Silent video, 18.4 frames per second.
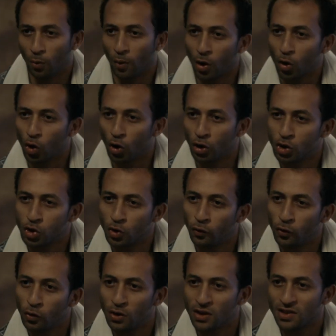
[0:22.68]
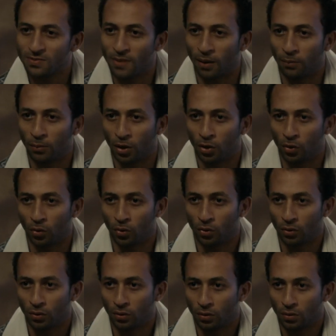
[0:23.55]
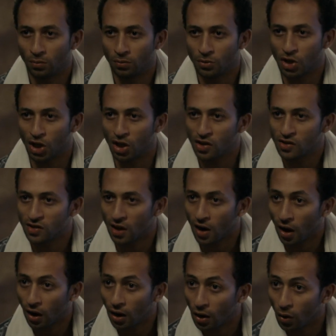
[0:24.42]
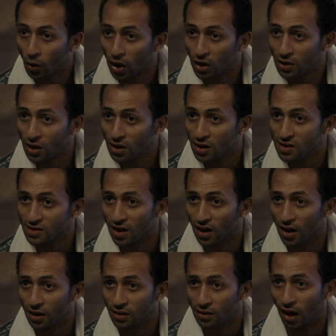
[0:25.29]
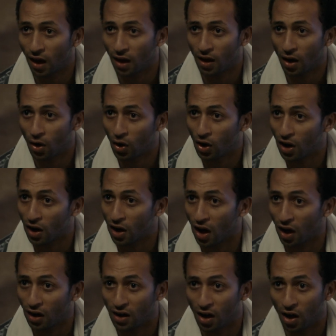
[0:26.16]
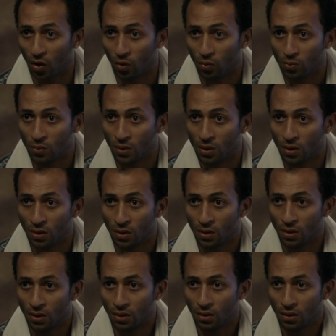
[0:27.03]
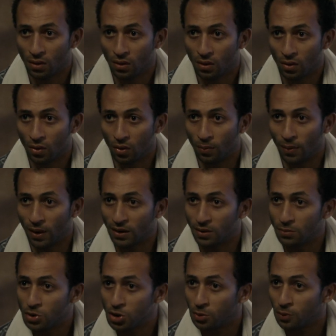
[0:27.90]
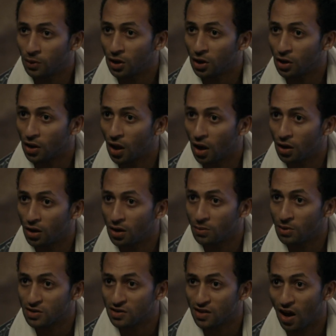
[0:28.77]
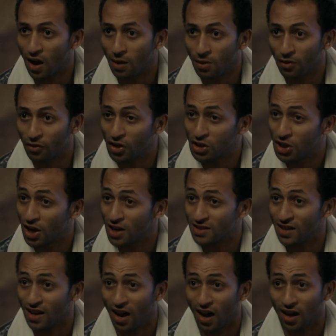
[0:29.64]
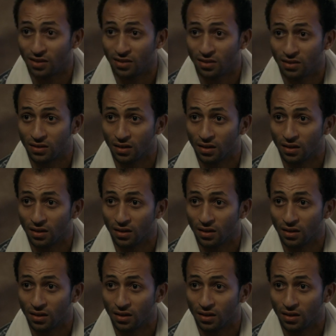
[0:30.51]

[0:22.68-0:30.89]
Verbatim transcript: يبقى نروح نشوفه ونسمع منه مش هنخسر حاجه لو خدنا الناس على قد عقلها ولا ريحناهم وبعدين مش يمكن يطلع لنا مصلحه ما فيهاش اذى لحد